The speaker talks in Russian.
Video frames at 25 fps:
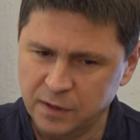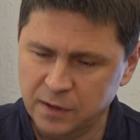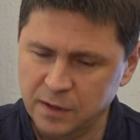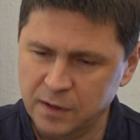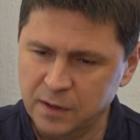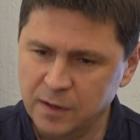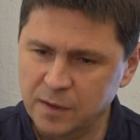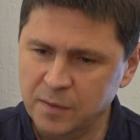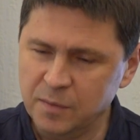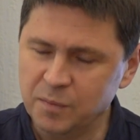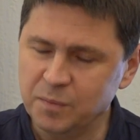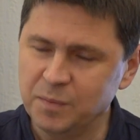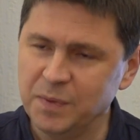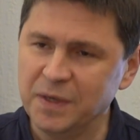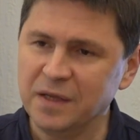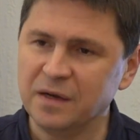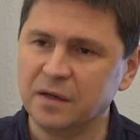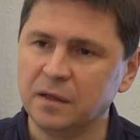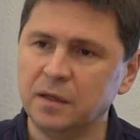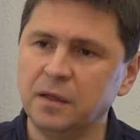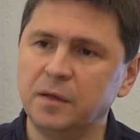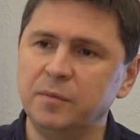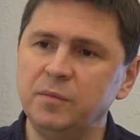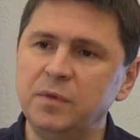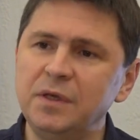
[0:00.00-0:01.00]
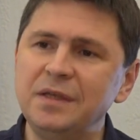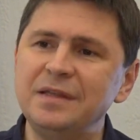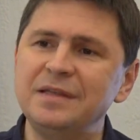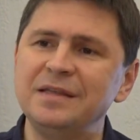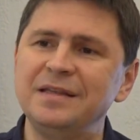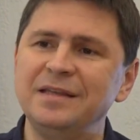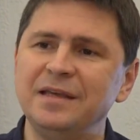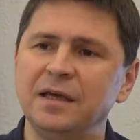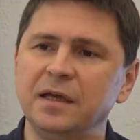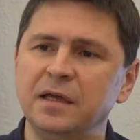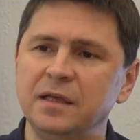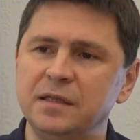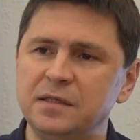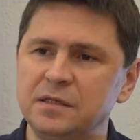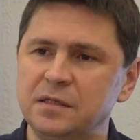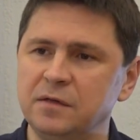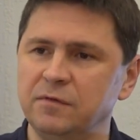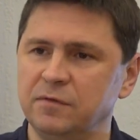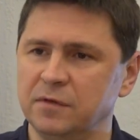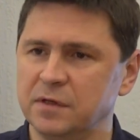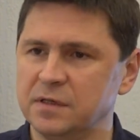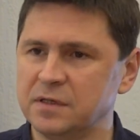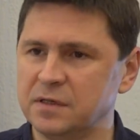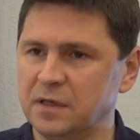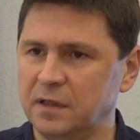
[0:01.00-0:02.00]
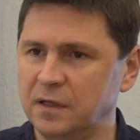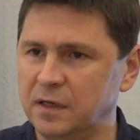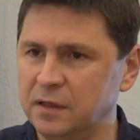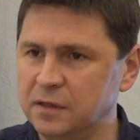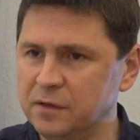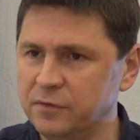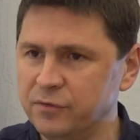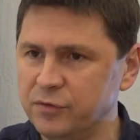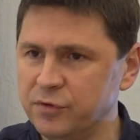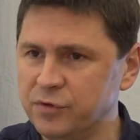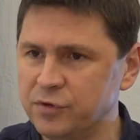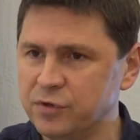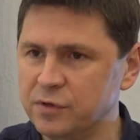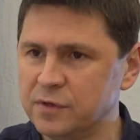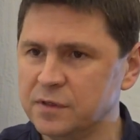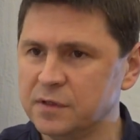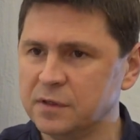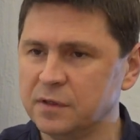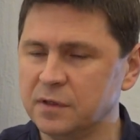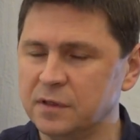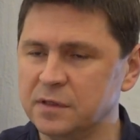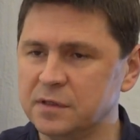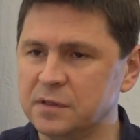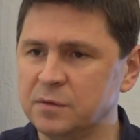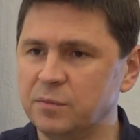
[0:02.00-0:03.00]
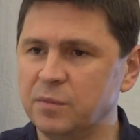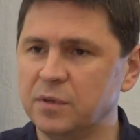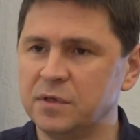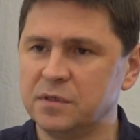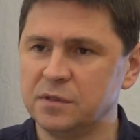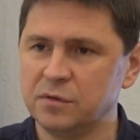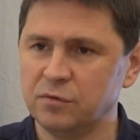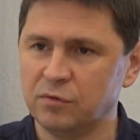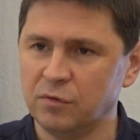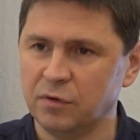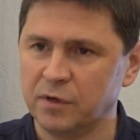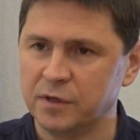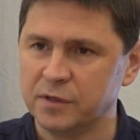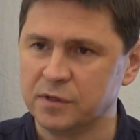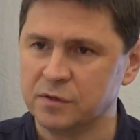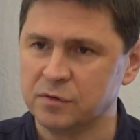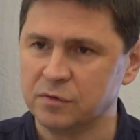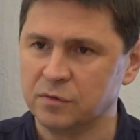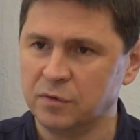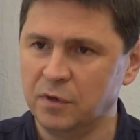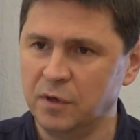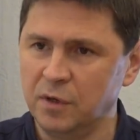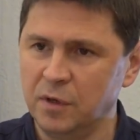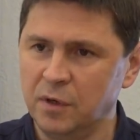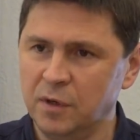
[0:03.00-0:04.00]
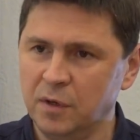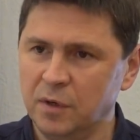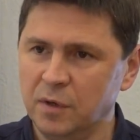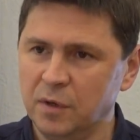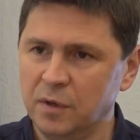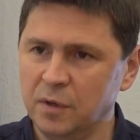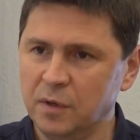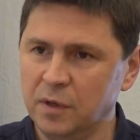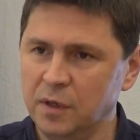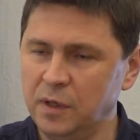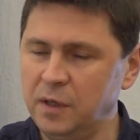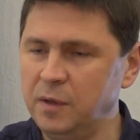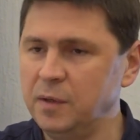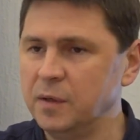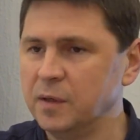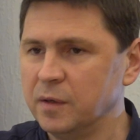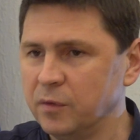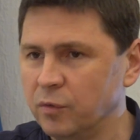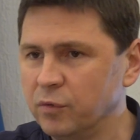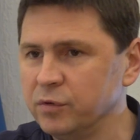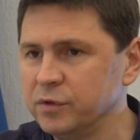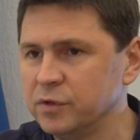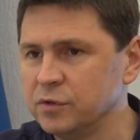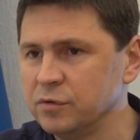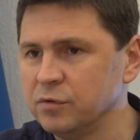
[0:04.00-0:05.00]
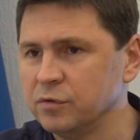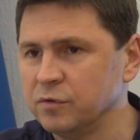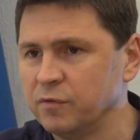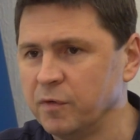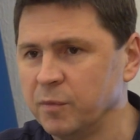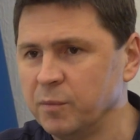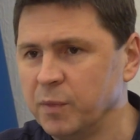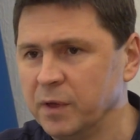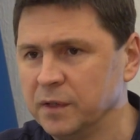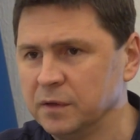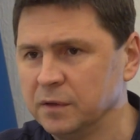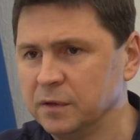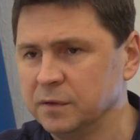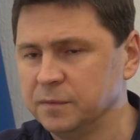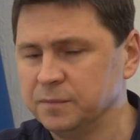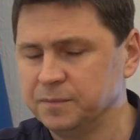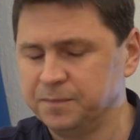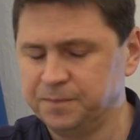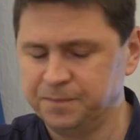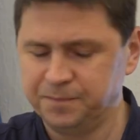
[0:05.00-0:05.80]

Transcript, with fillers: — переломить негативно складывающуюся для себя ситуацию. И он идет в банк